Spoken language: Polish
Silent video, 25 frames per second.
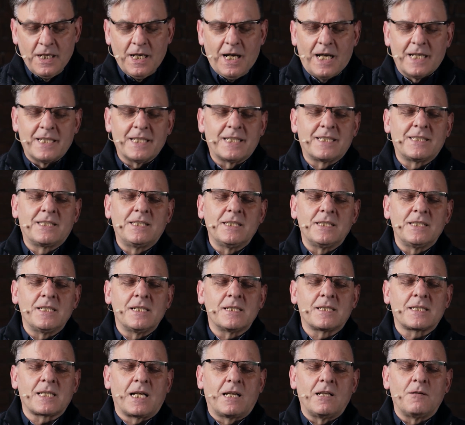Ale
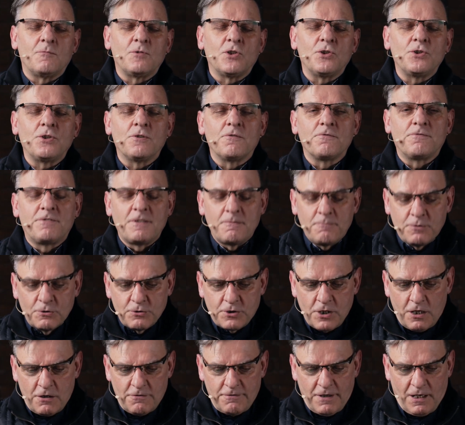gdy Salomon ją
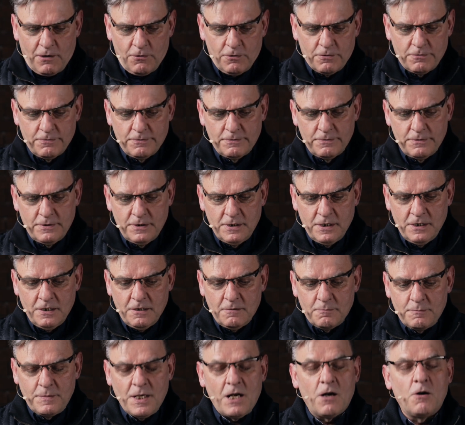wybudował,
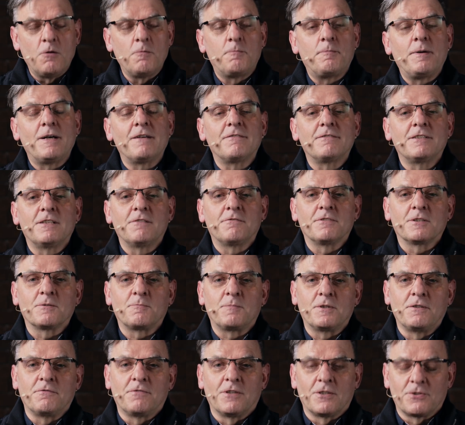miał pewne
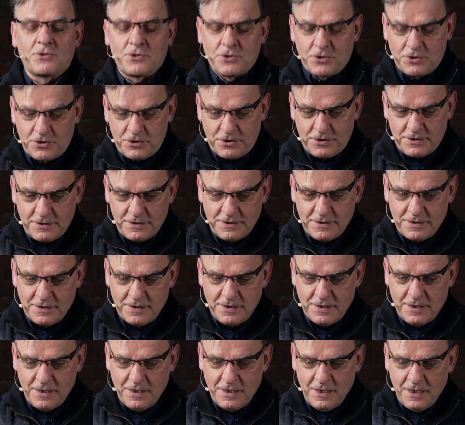wątpliwości.
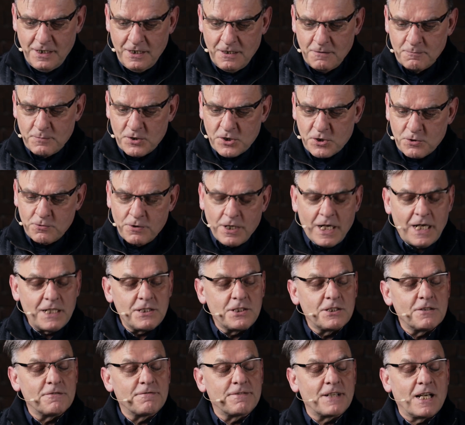
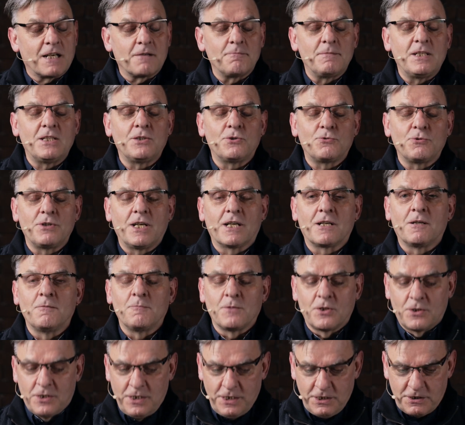Posłuchajcie fragmentu jego
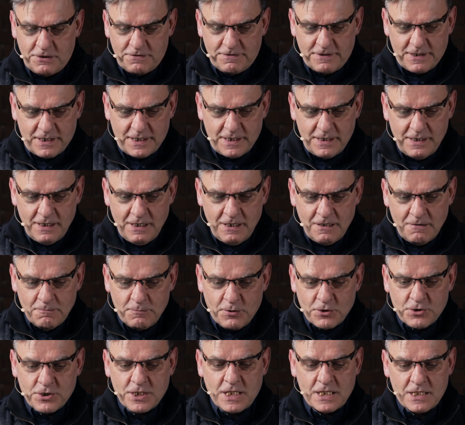modlitwy
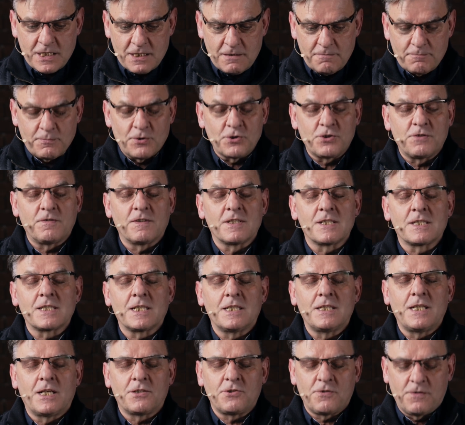podczas
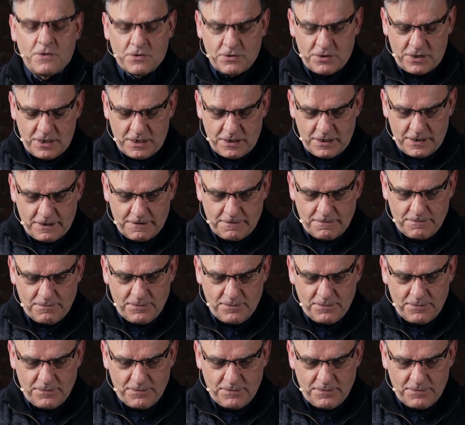poświęcenia świątyni.